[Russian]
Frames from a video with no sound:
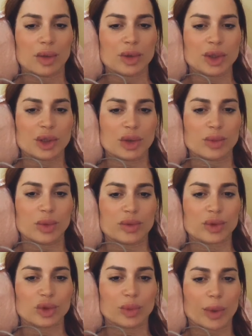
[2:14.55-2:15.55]
Очень люблю
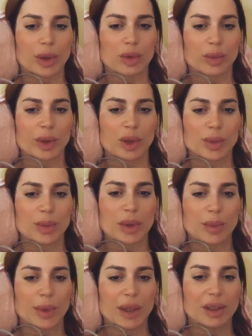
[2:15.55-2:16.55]
вашу пару, моя
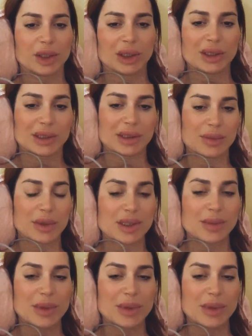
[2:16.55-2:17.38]
любимая пара. Счастье, ребят.